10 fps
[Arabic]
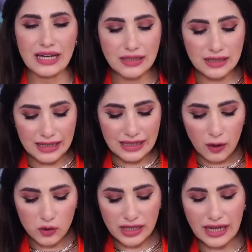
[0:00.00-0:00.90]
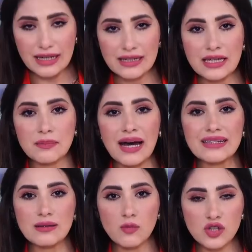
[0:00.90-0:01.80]
يعني يعني الكارنيه
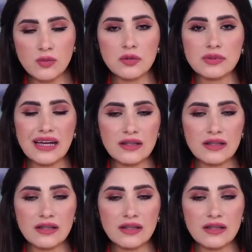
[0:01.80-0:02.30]
بعد المؤتمر بتاع